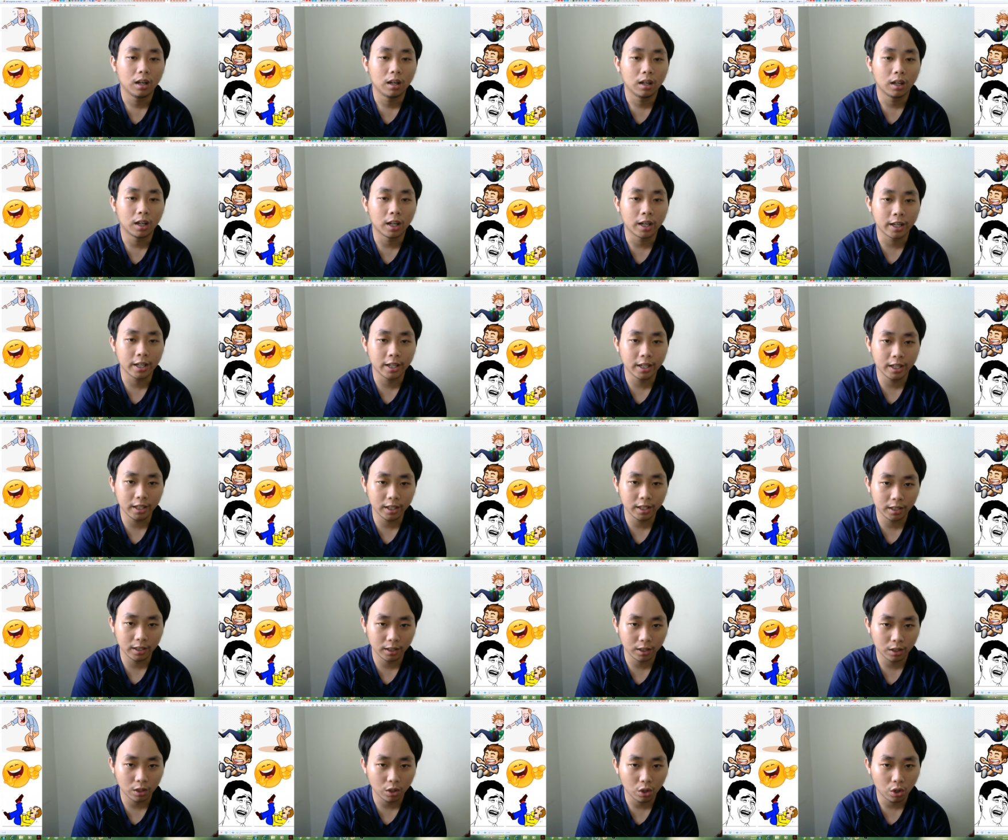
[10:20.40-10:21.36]

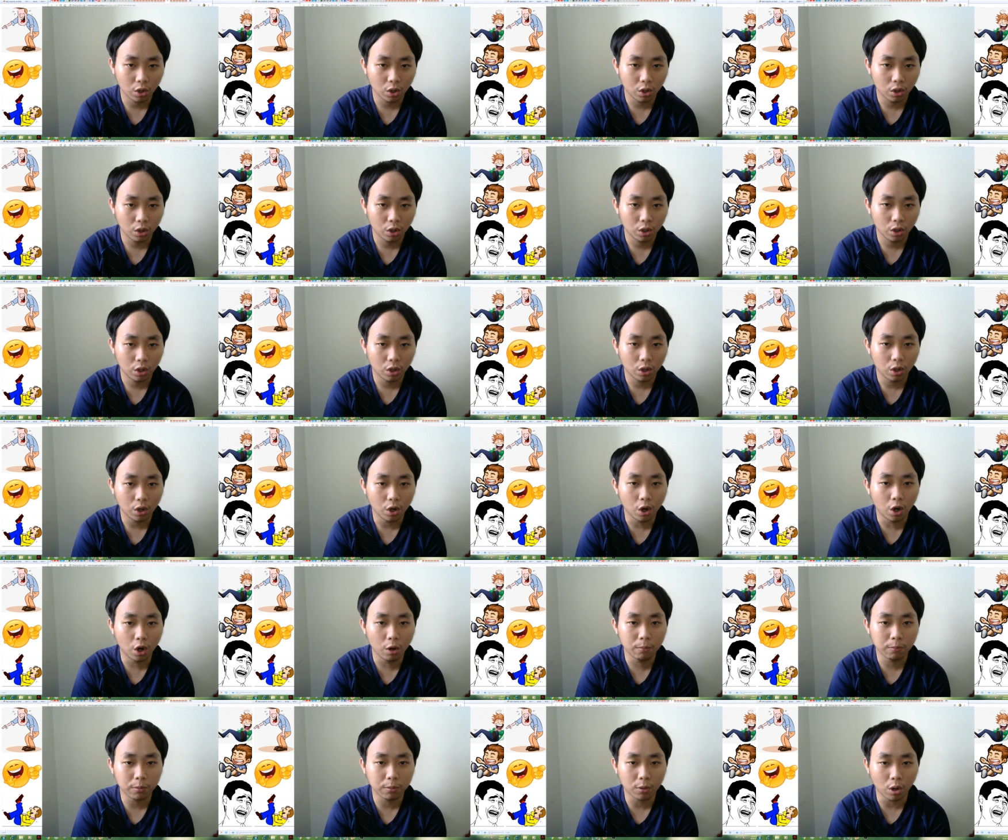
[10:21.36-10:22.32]
lấy
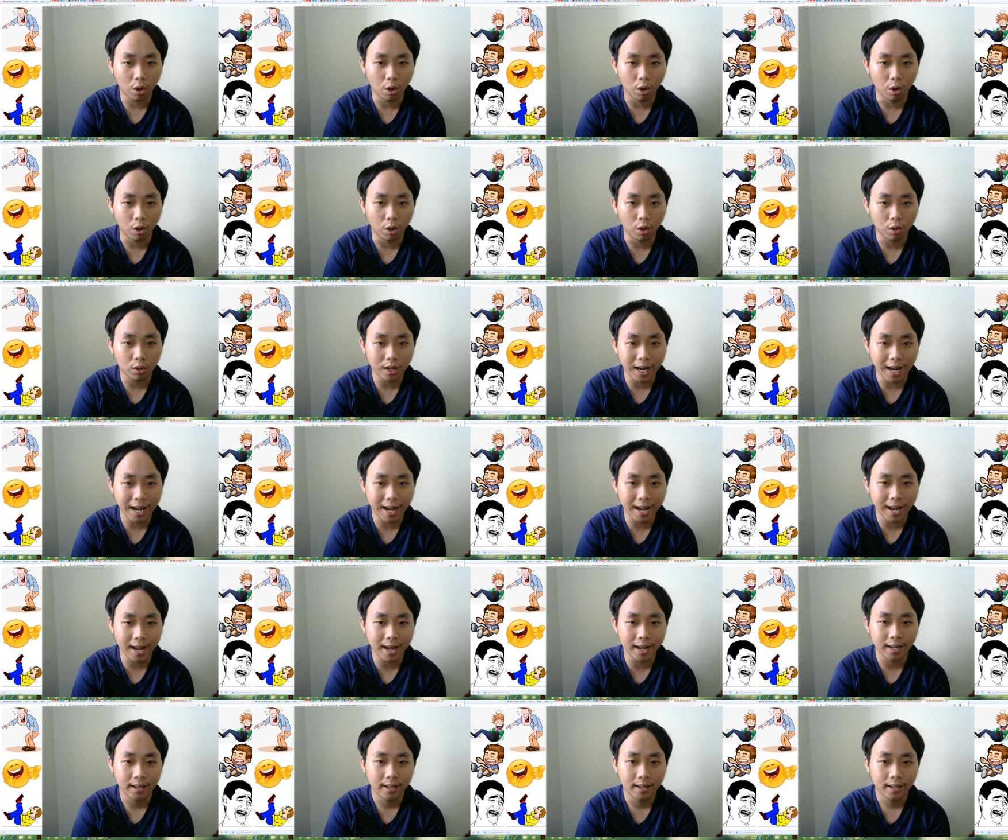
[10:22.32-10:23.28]
ôm cổ
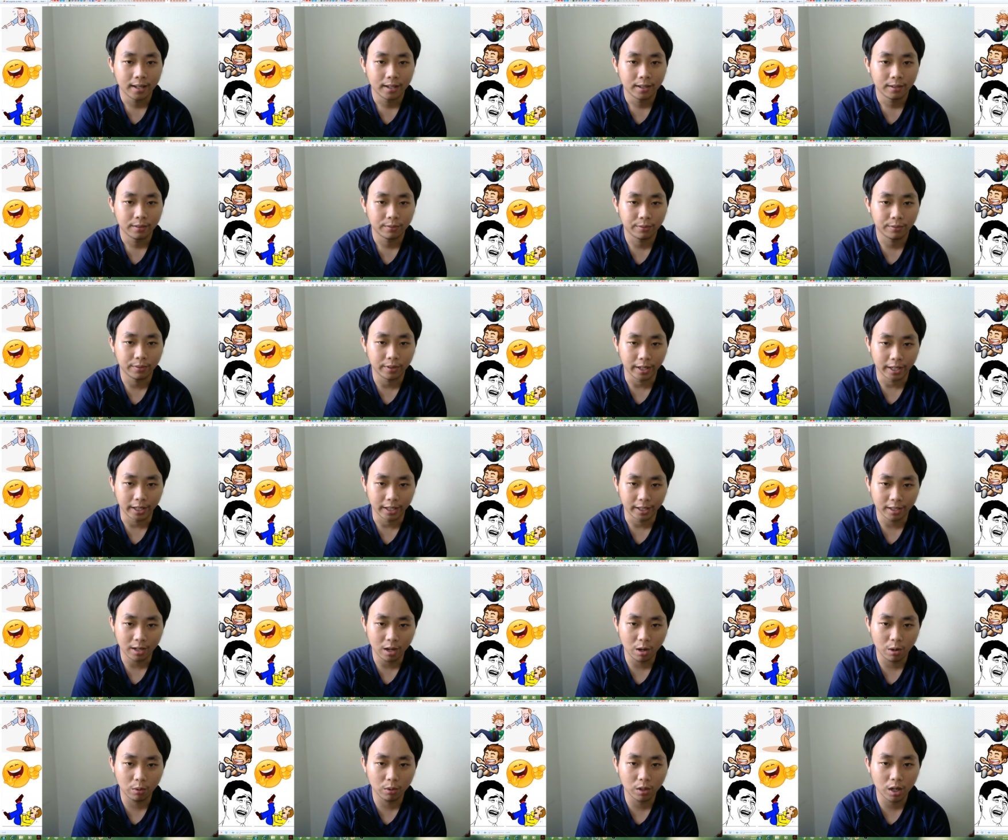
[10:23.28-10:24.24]
ra vẻ
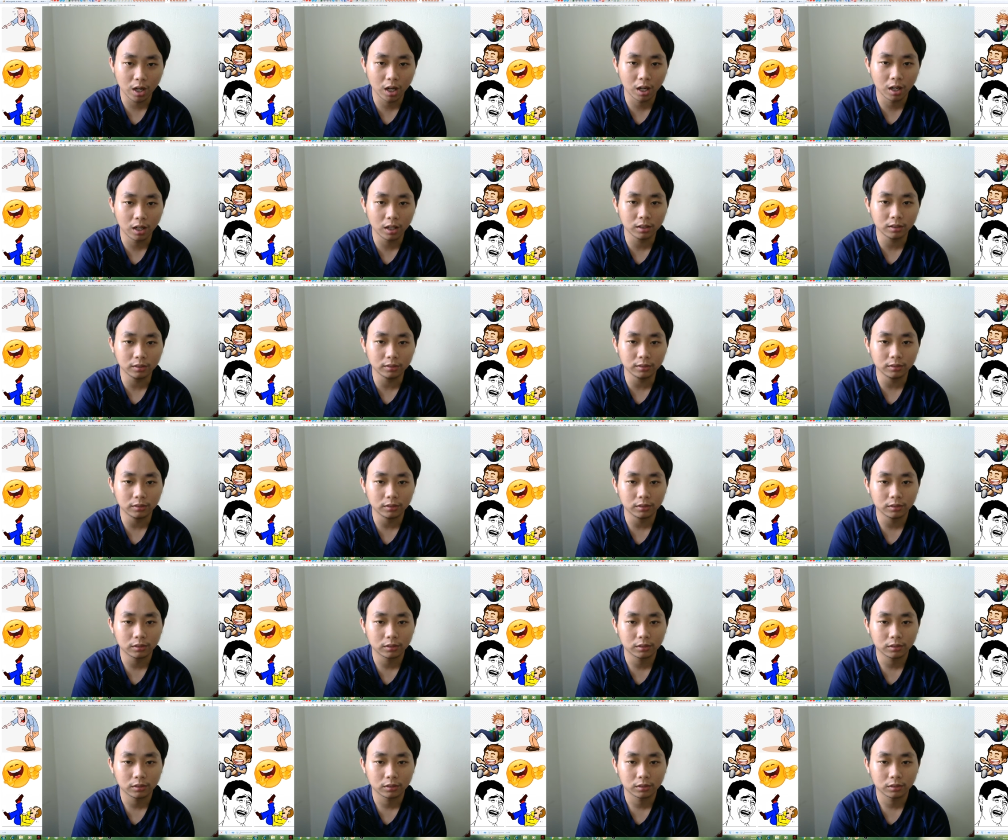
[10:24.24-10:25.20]
đau đớn
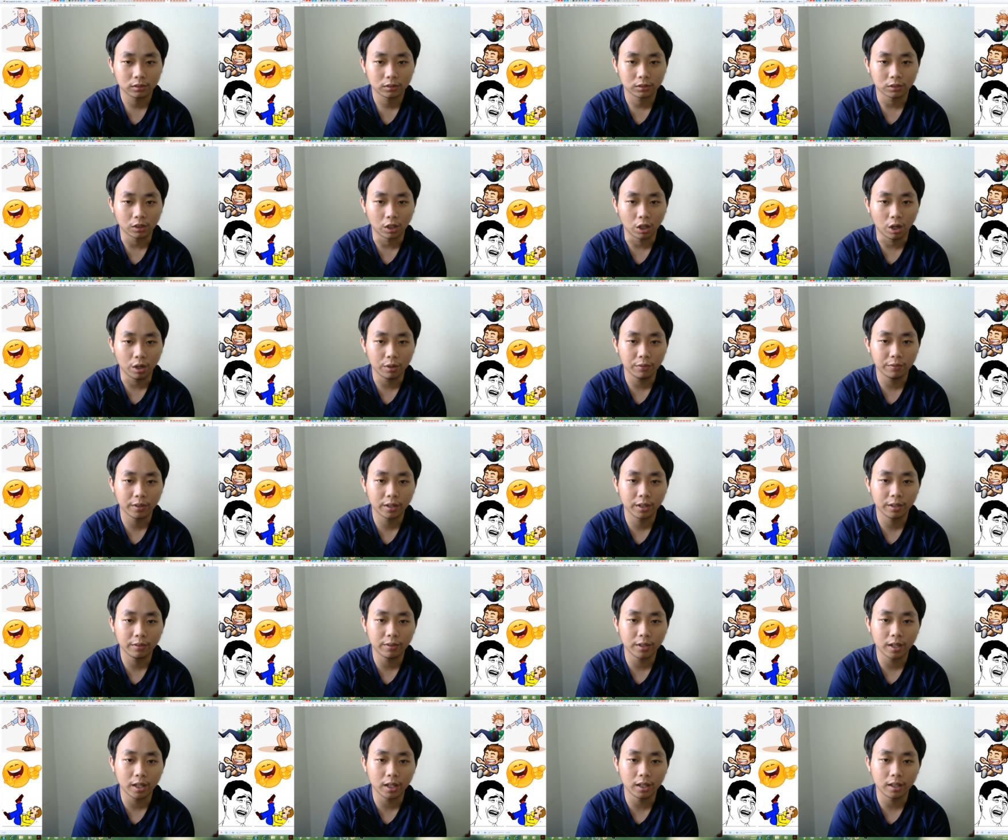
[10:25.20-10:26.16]
nói
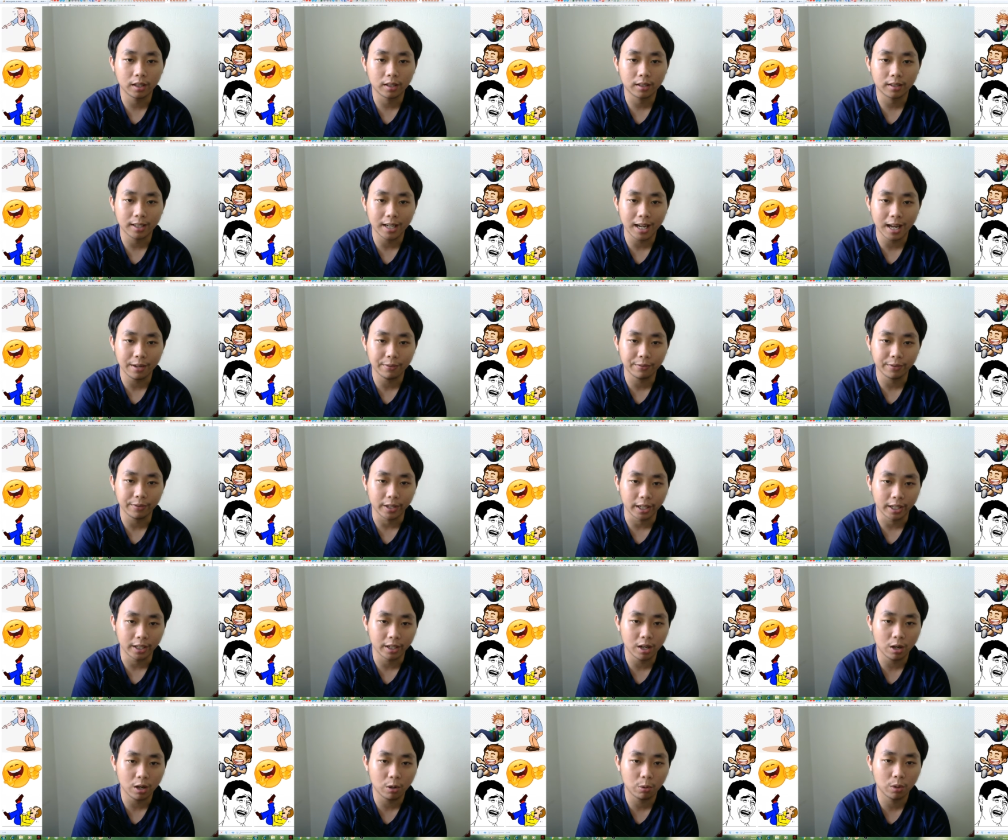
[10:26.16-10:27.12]
với vợ ra
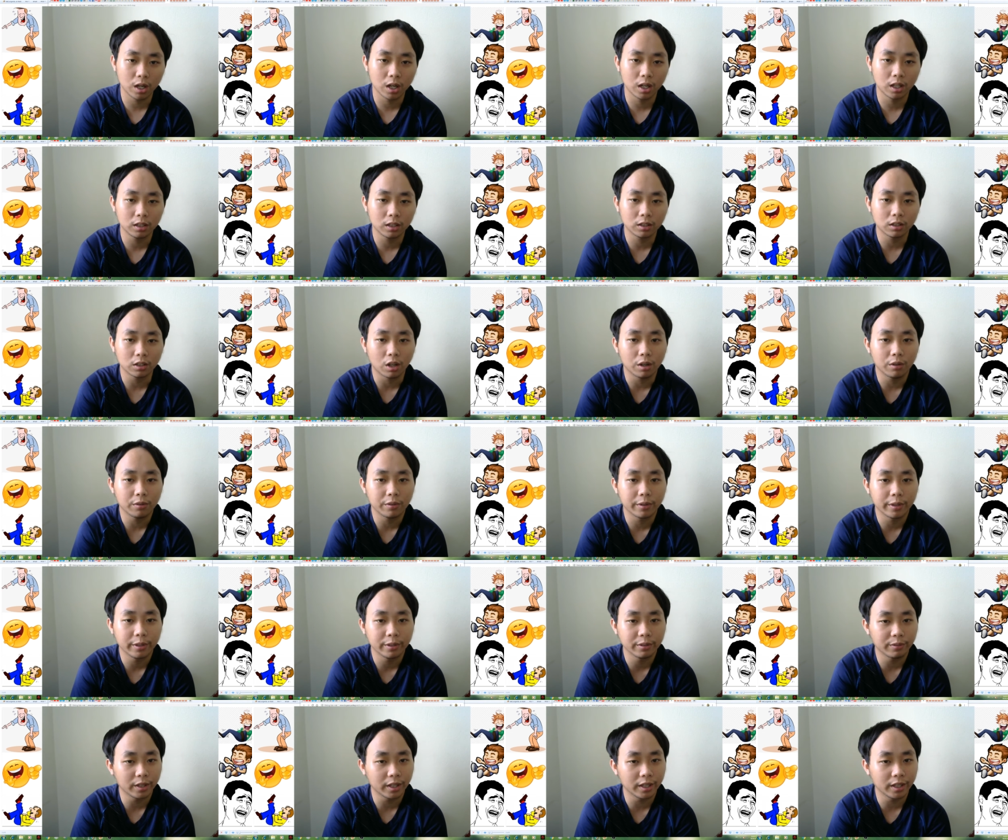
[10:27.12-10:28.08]
vẻ đau đớn nói
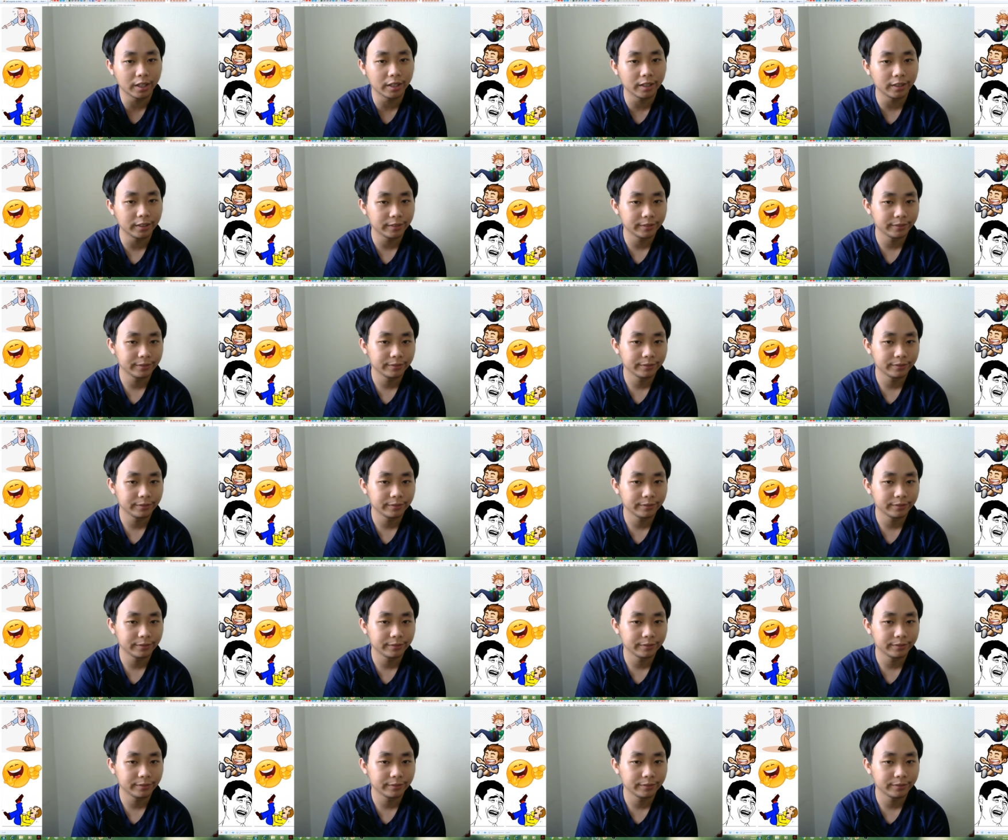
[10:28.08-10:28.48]
với vợ